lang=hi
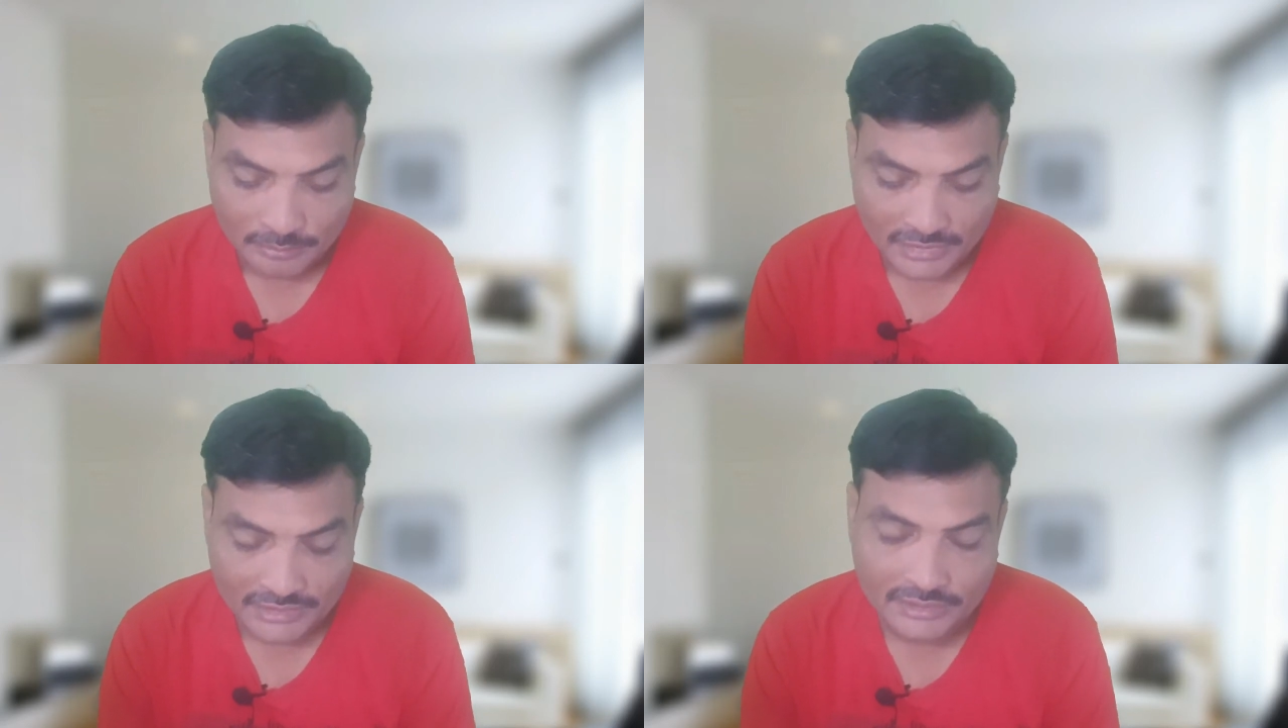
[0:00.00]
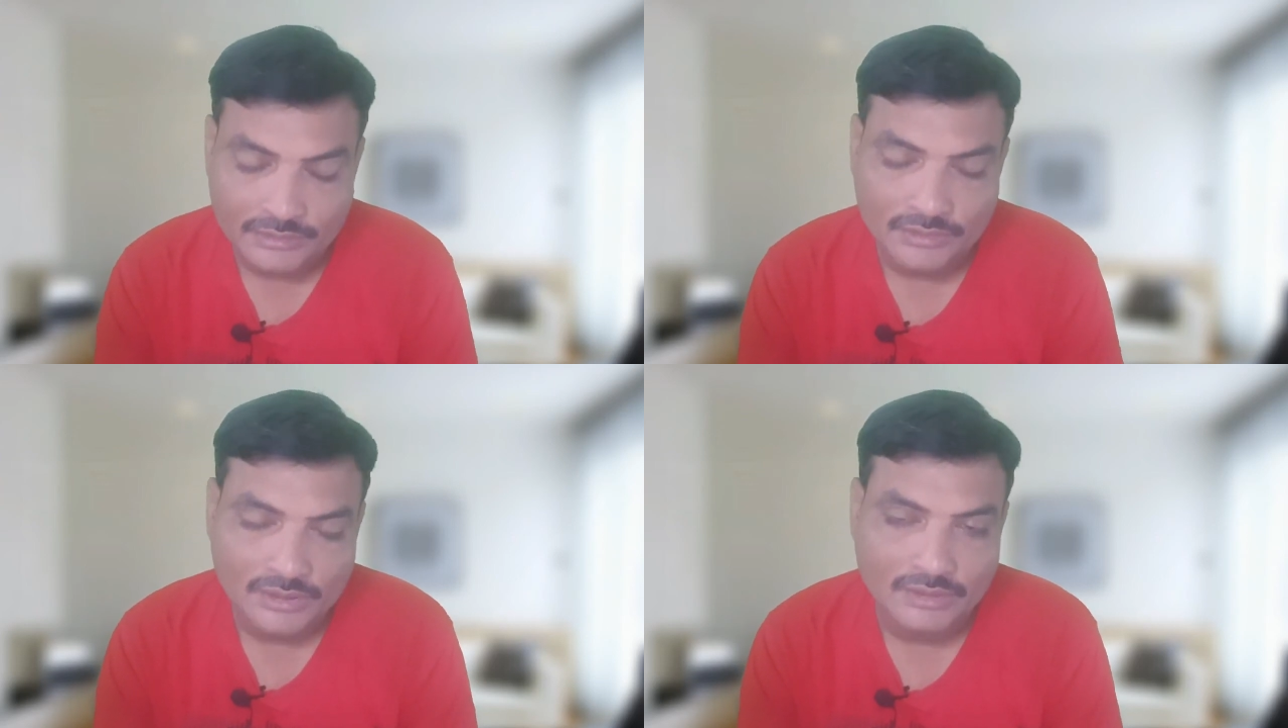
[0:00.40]
बच्चे
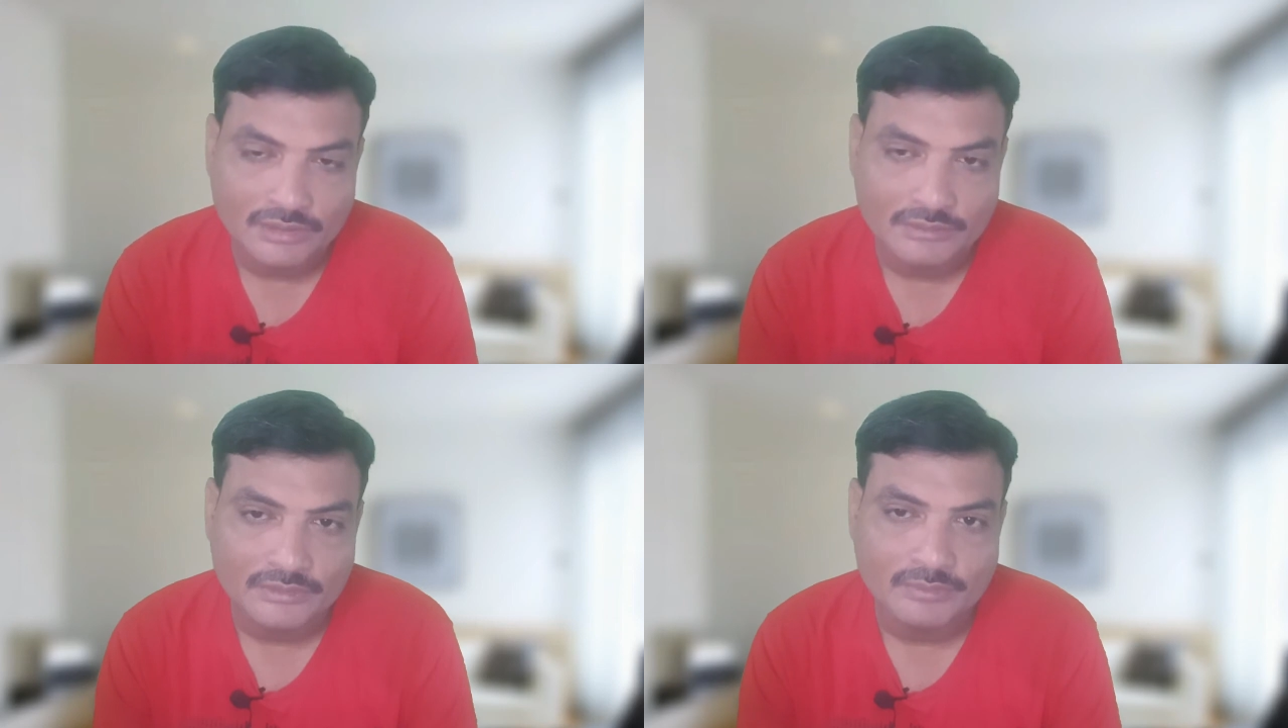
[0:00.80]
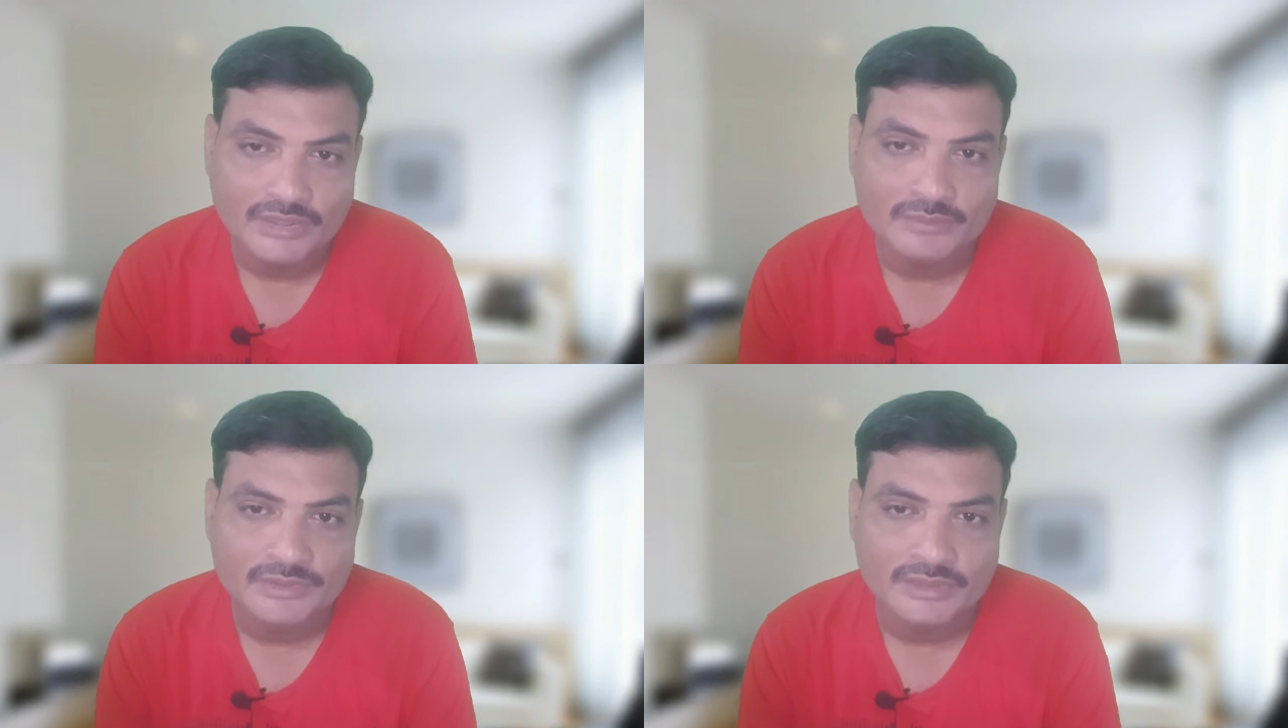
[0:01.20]
जो होगा वो आपका
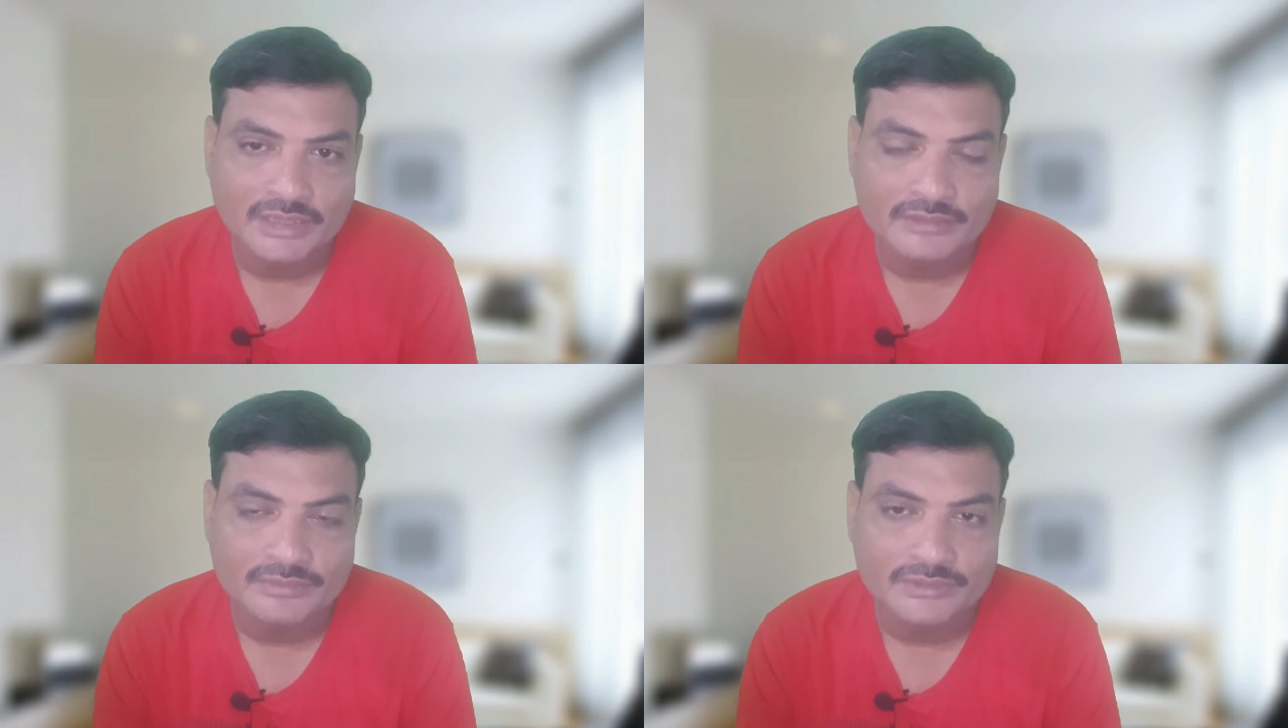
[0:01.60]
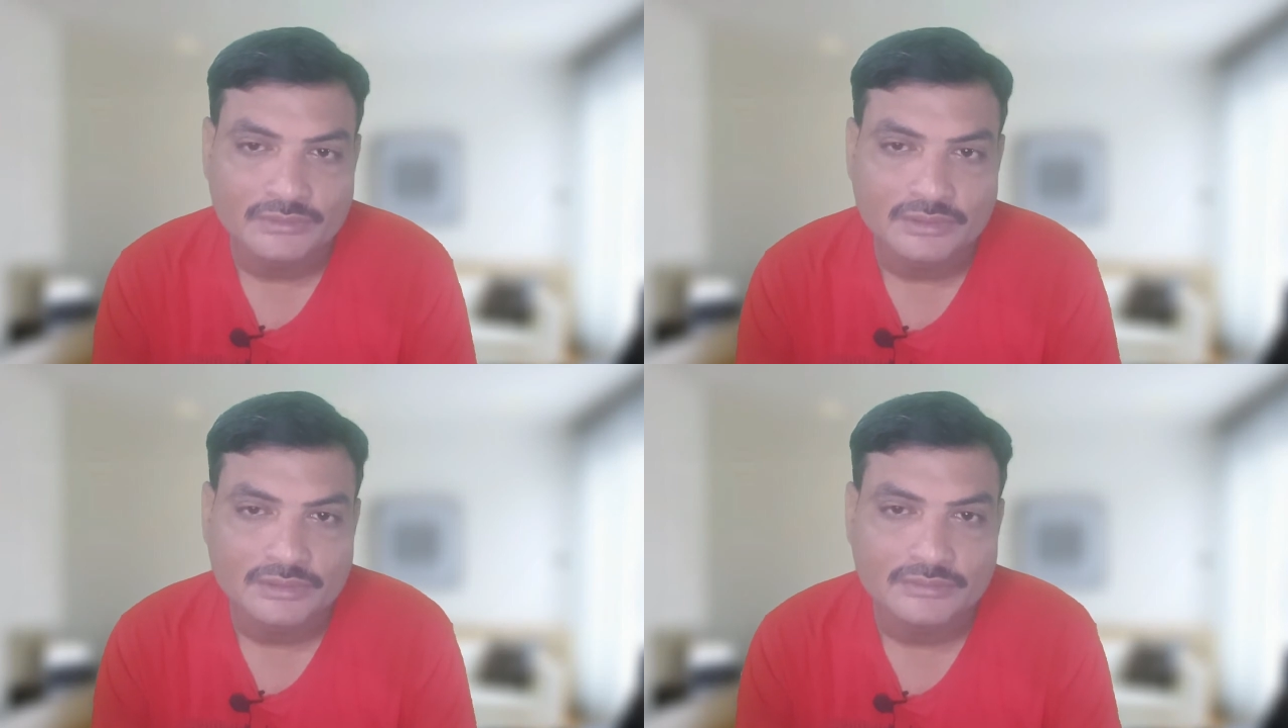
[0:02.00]
बदमिजाज भी
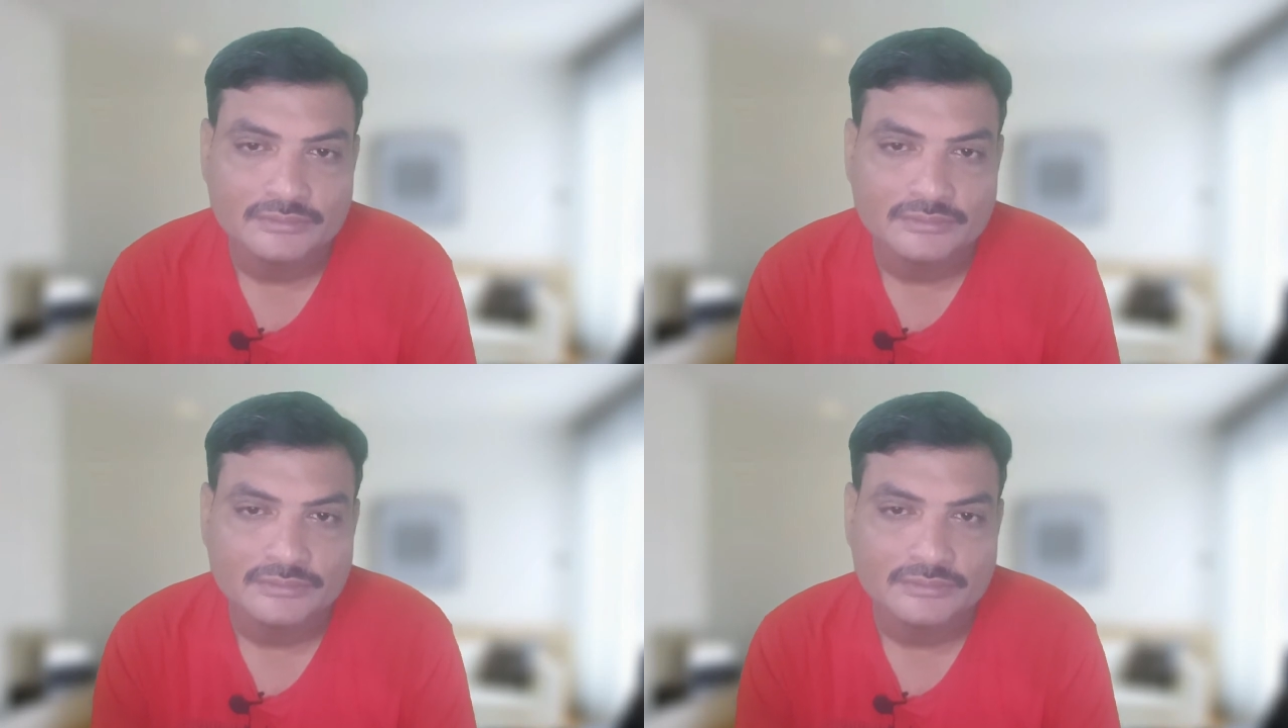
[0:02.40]
होगा